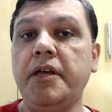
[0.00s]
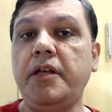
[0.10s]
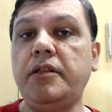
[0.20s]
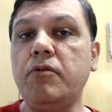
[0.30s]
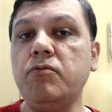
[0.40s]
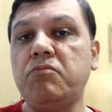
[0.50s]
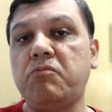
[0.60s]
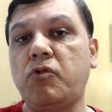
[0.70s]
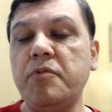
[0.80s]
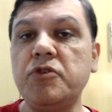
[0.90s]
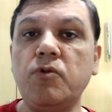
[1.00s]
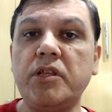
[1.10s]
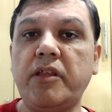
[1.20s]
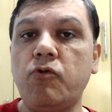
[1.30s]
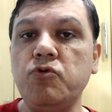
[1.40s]
Então começou a
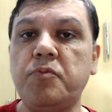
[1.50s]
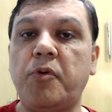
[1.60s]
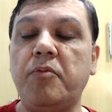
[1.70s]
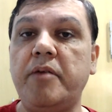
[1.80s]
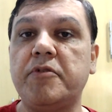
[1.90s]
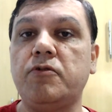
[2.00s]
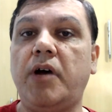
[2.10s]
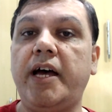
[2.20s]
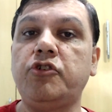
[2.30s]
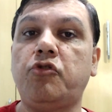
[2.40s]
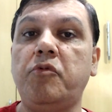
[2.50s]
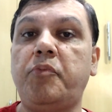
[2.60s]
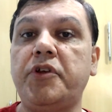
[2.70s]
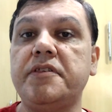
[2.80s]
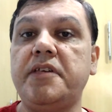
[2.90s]
ter alguns problemas no rádio, como
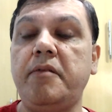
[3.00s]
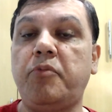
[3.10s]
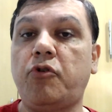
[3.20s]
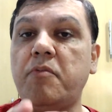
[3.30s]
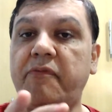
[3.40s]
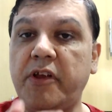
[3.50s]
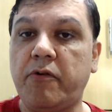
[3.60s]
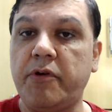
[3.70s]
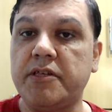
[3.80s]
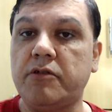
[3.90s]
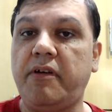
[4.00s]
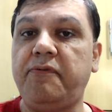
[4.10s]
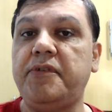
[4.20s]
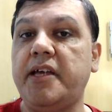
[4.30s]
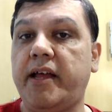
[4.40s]
por exemplo, como a frequência do
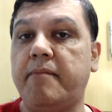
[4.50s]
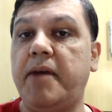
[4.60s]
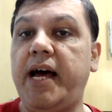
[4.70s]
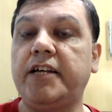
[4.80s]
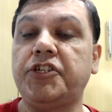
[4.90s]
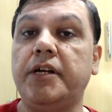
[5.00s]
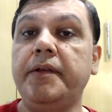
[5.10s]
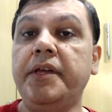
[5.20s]
FI era baixa,